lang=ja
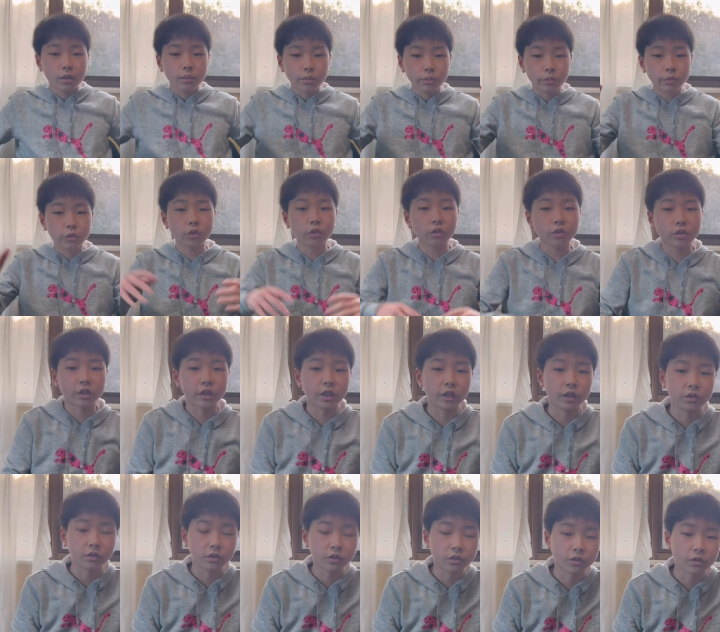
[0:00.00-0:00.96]
ブロって
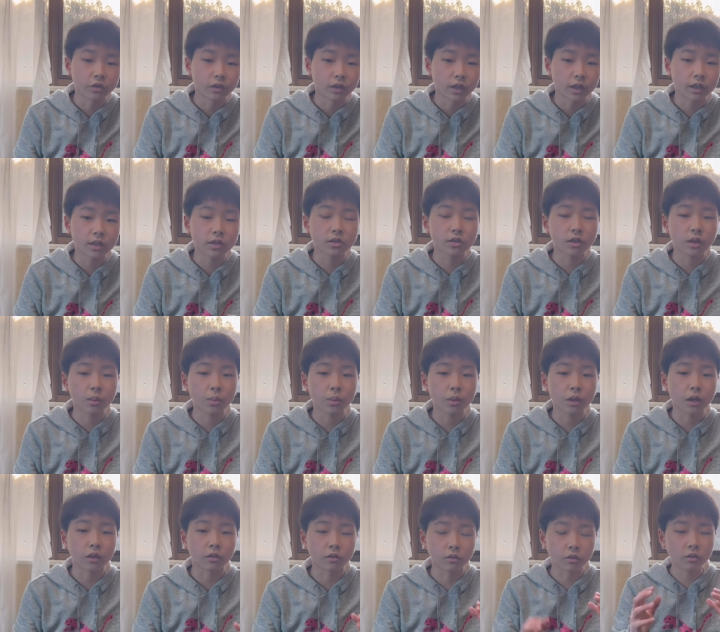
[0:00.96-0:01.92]
いう編集アプリ
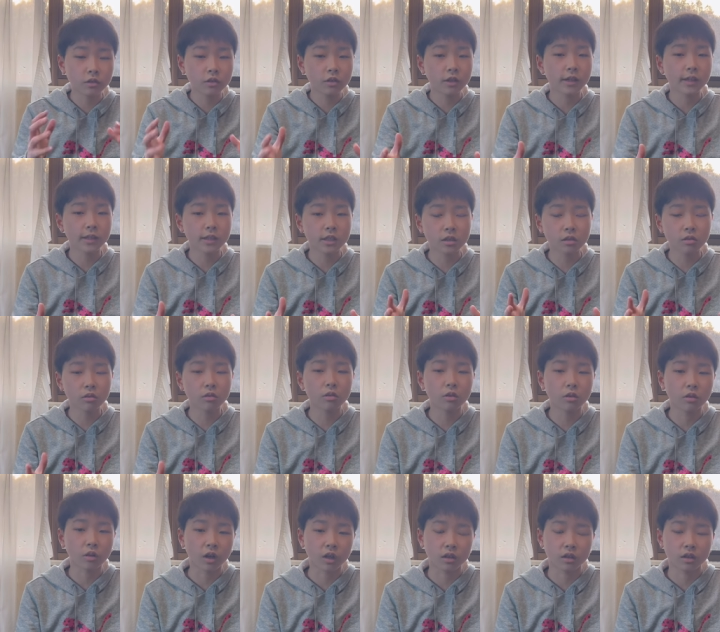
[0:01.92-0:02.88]
がどんくらいすごい
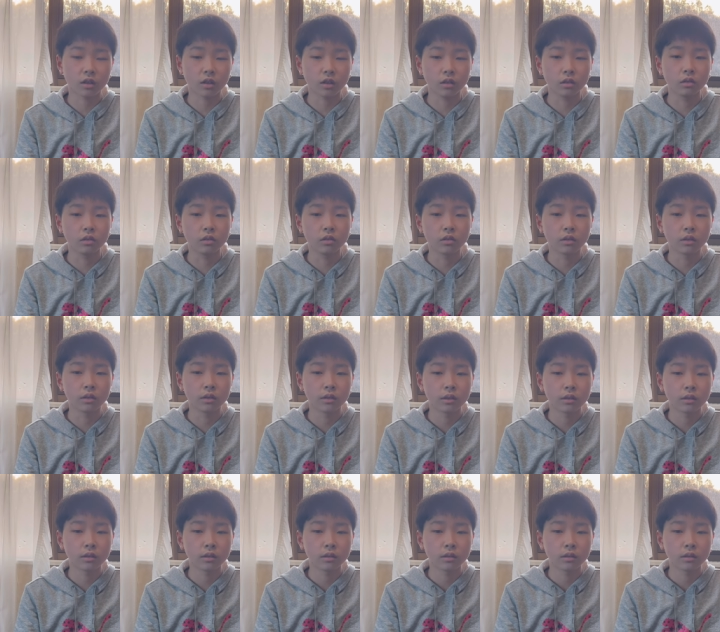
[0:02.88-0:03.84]
のかっていう
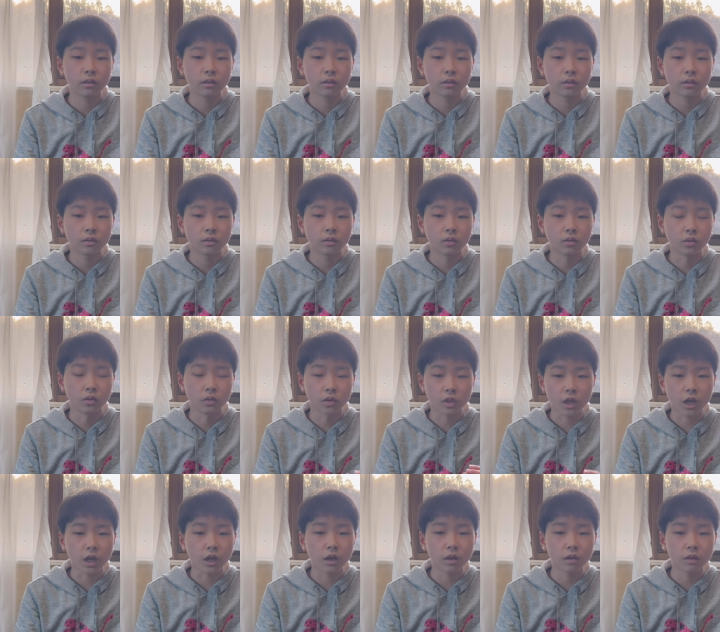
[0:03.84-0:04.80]
のを
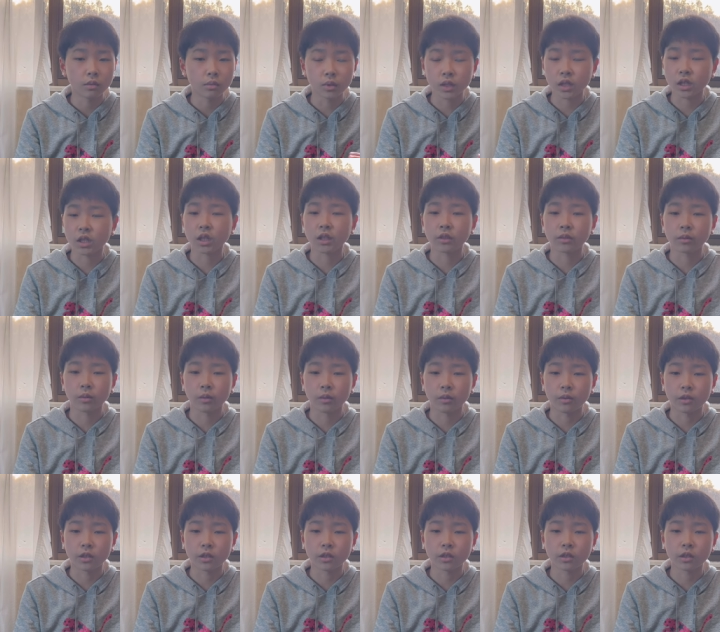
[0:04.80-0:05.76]
じゃあ見せたいと思い
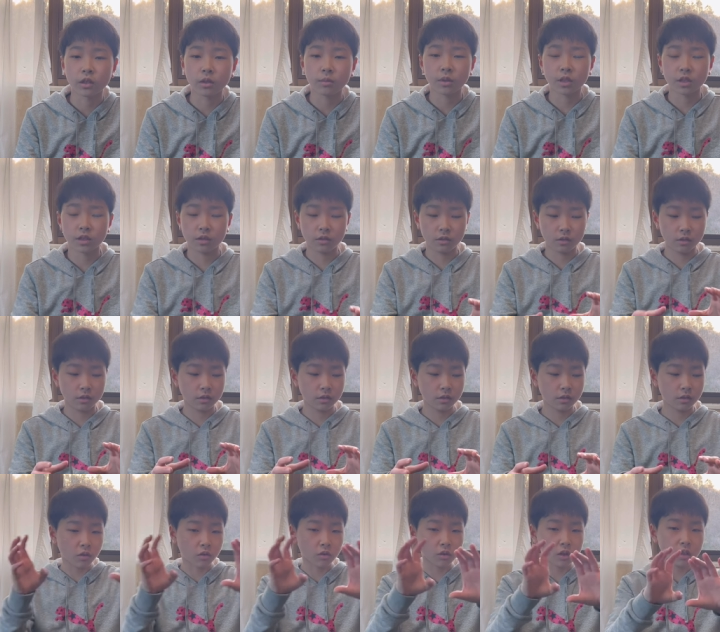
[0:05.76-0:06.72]
ます。じゃあまず
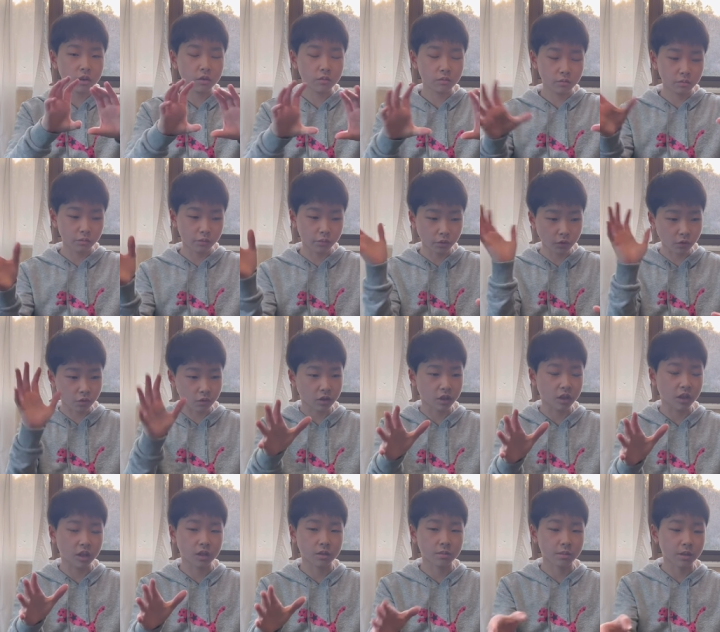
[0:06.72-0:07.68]
ここにブロっ
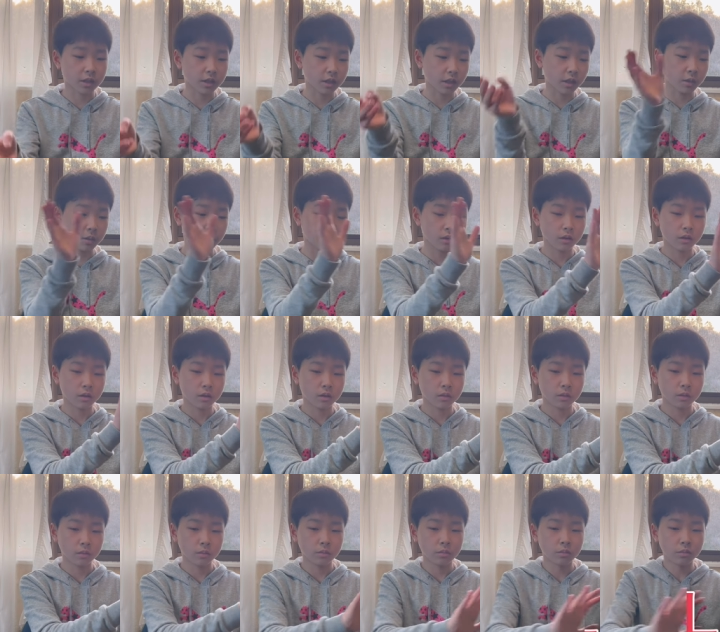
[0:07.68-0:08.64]
て出します。はい。
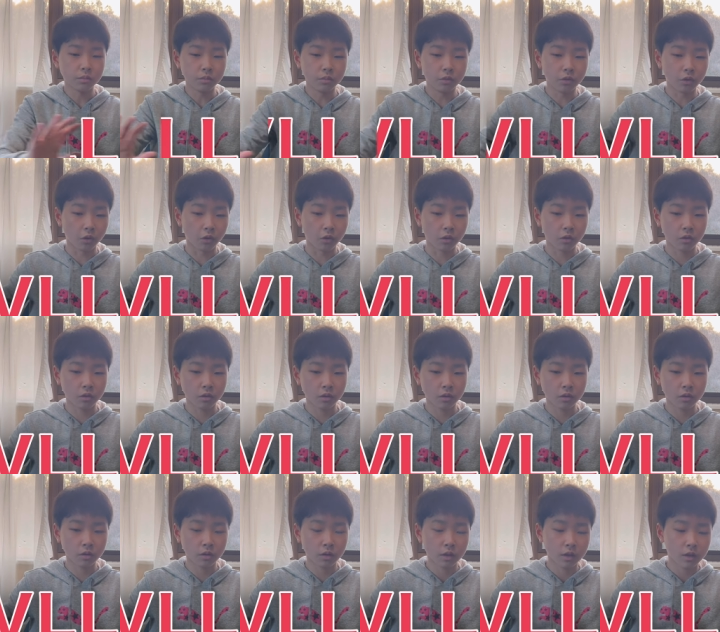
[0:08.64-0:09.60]
ブロ。
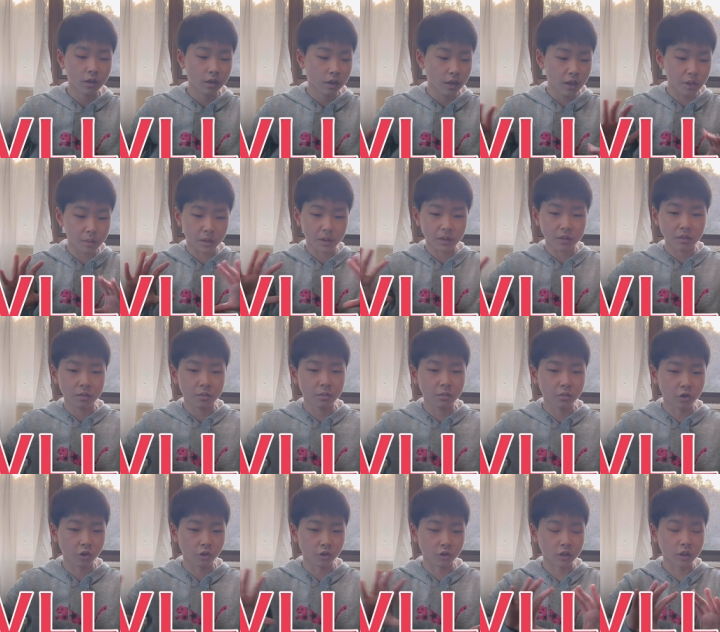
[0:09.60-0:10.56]
今、
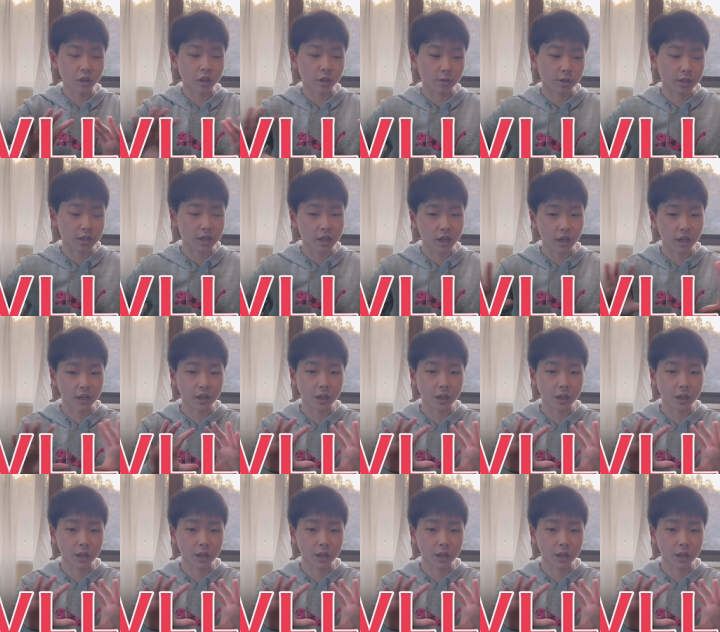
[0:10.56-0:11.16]
ブロって出ましたね、